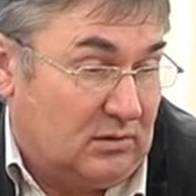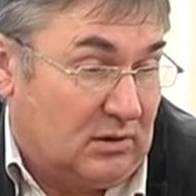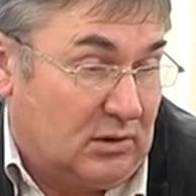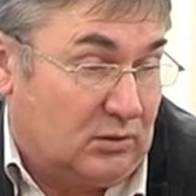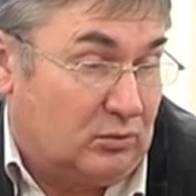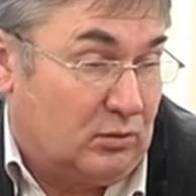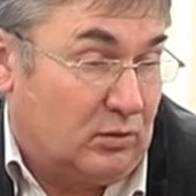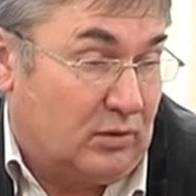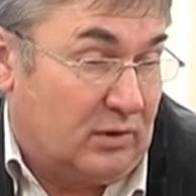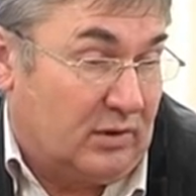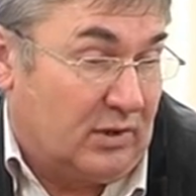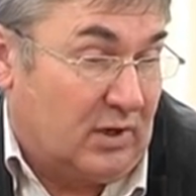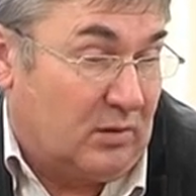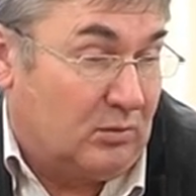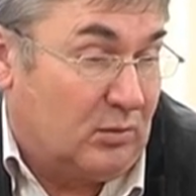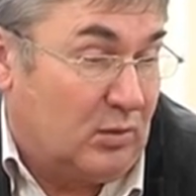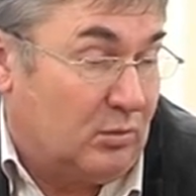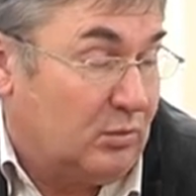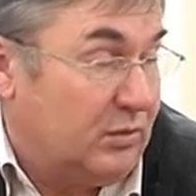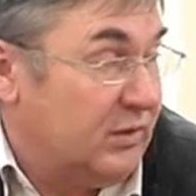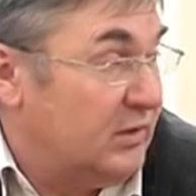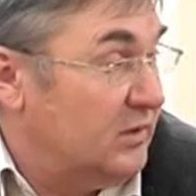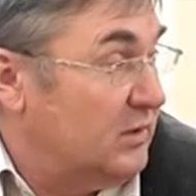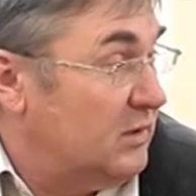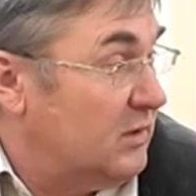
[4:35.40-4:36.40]
которые как бы
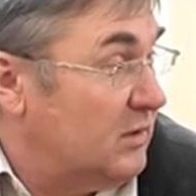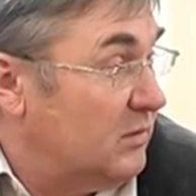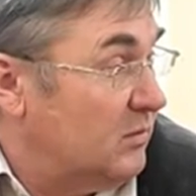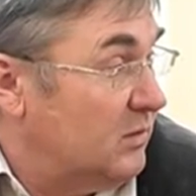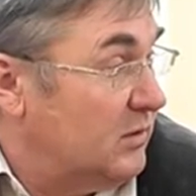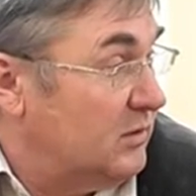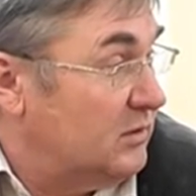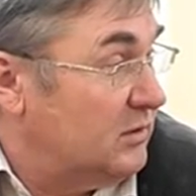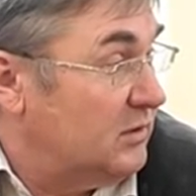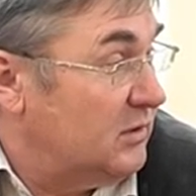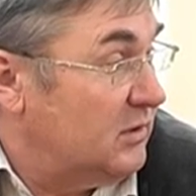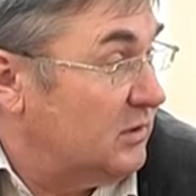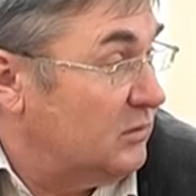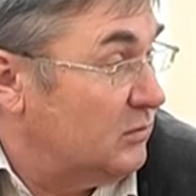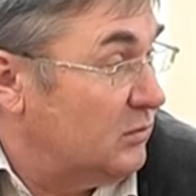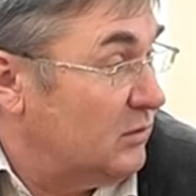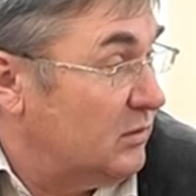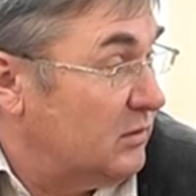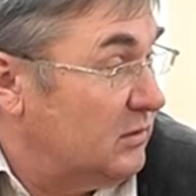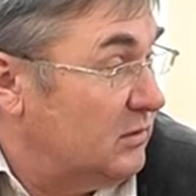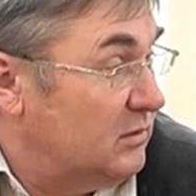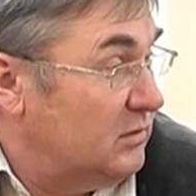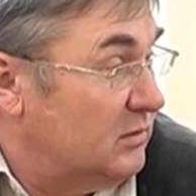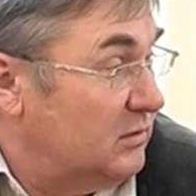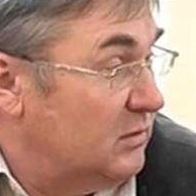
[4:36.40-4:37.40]
планировались и
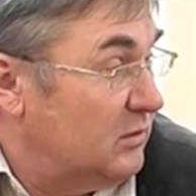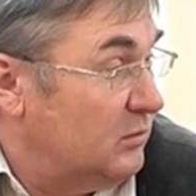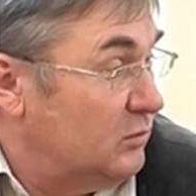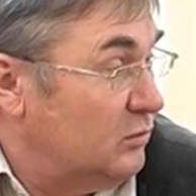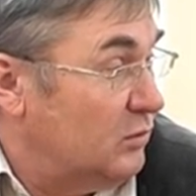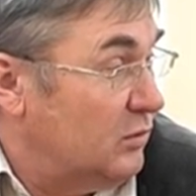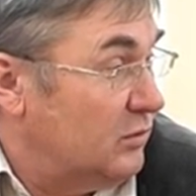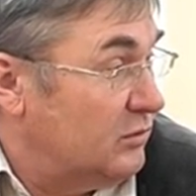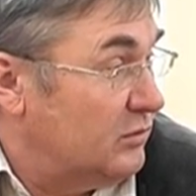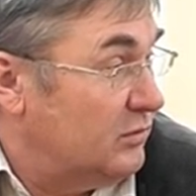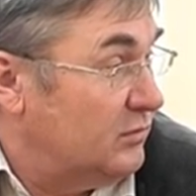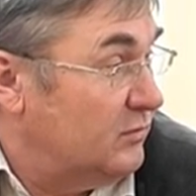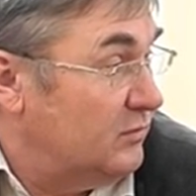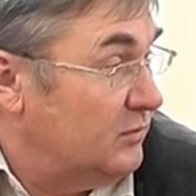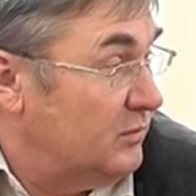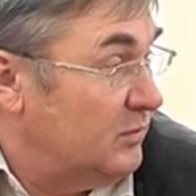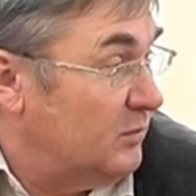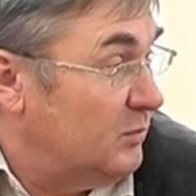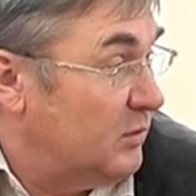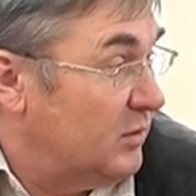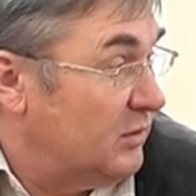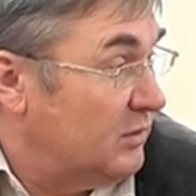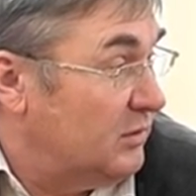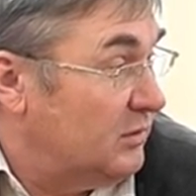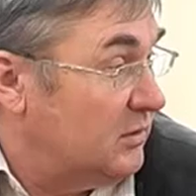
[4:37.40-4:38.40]
которые должен
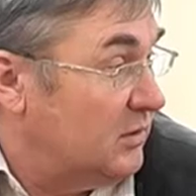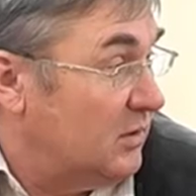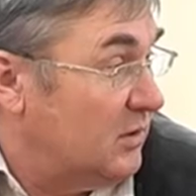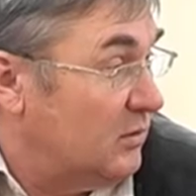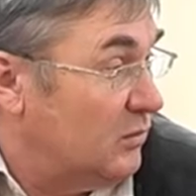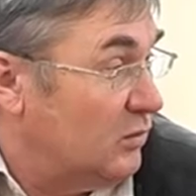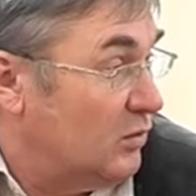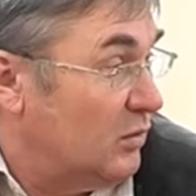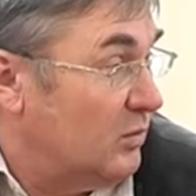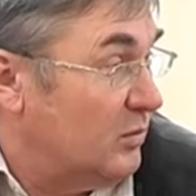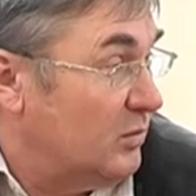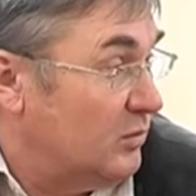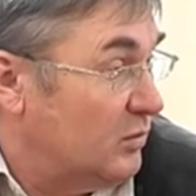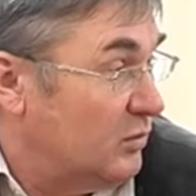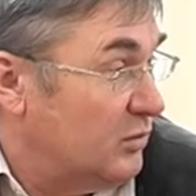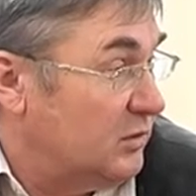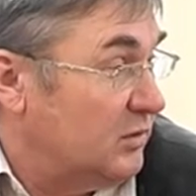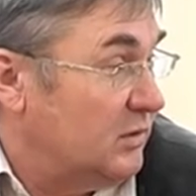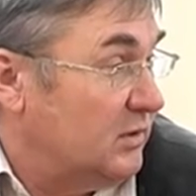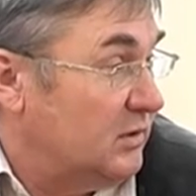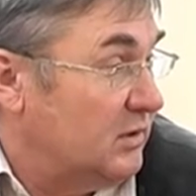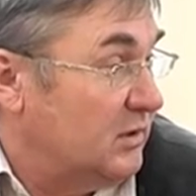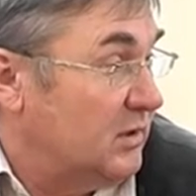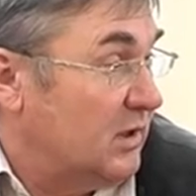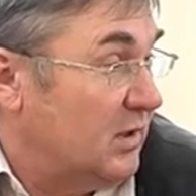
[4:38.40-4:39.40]
выполнить телеком,
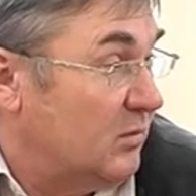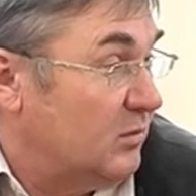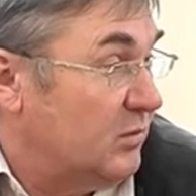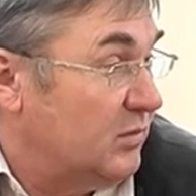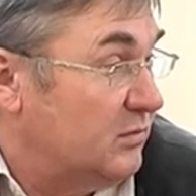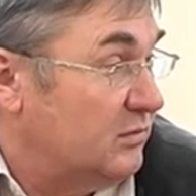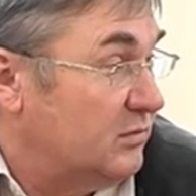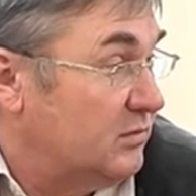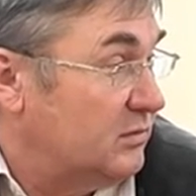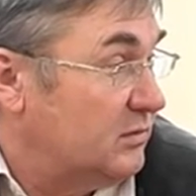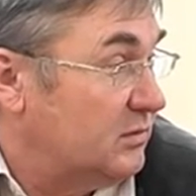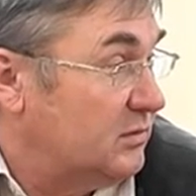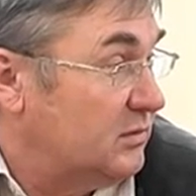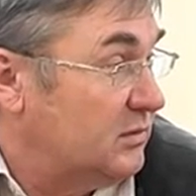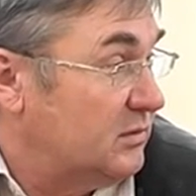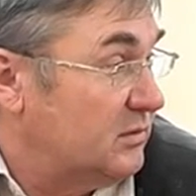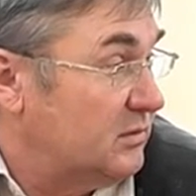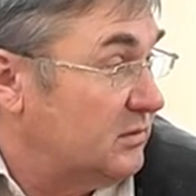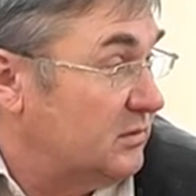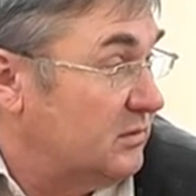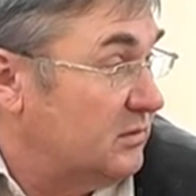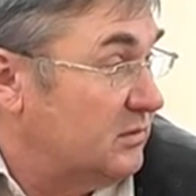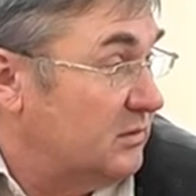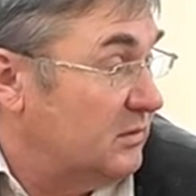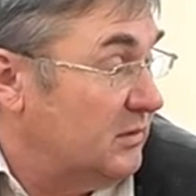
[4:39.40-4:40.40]
вот они как бы
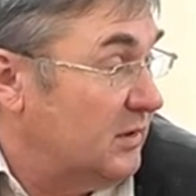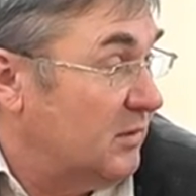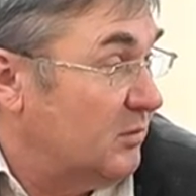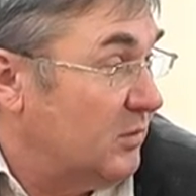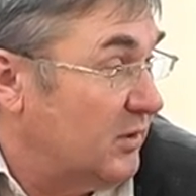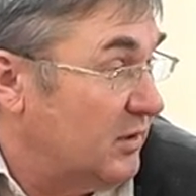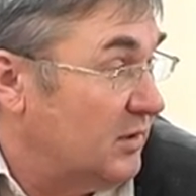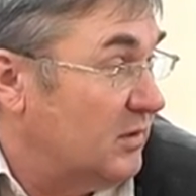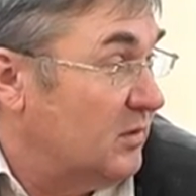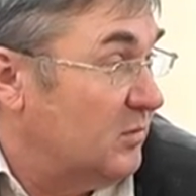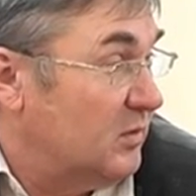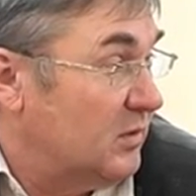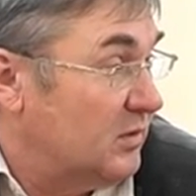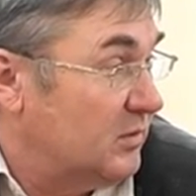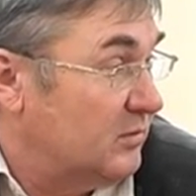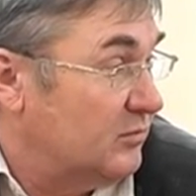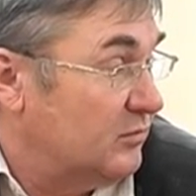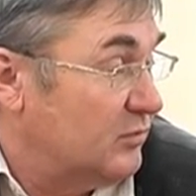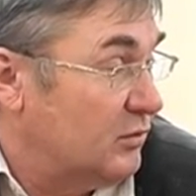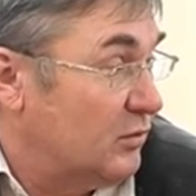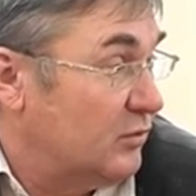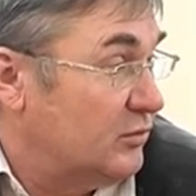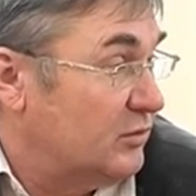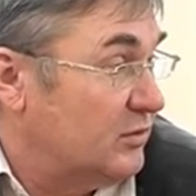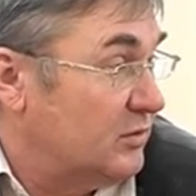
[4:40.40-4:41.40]
необходимо
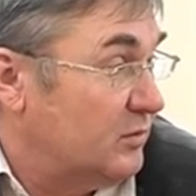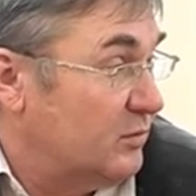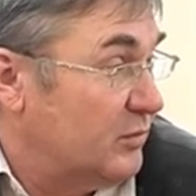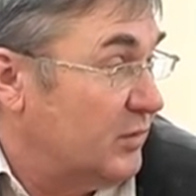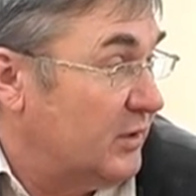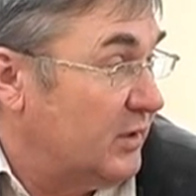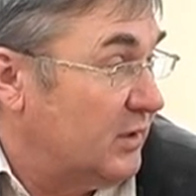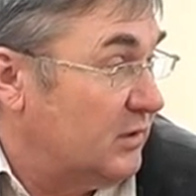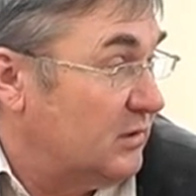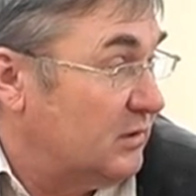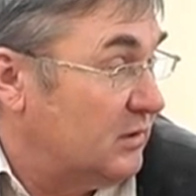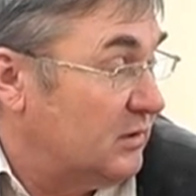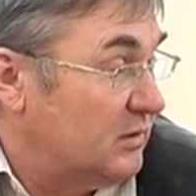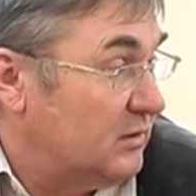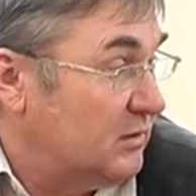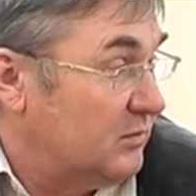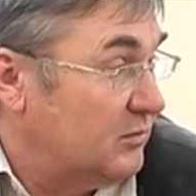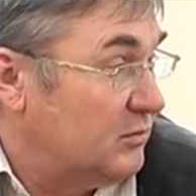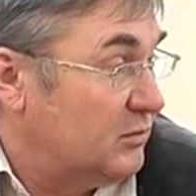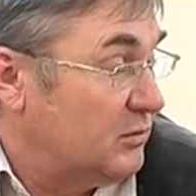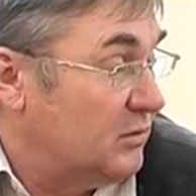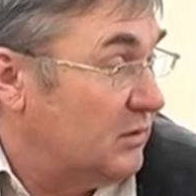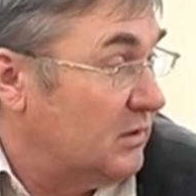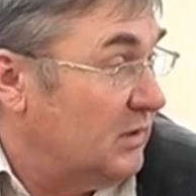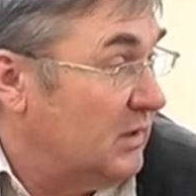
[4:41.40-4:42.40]
в срочном порядке это
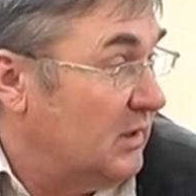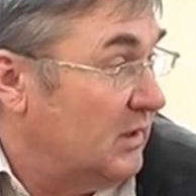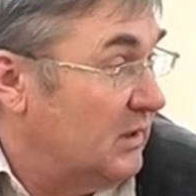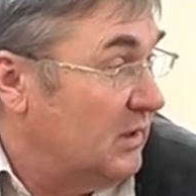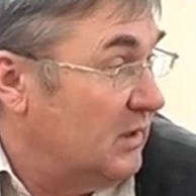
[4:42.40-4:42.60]
все.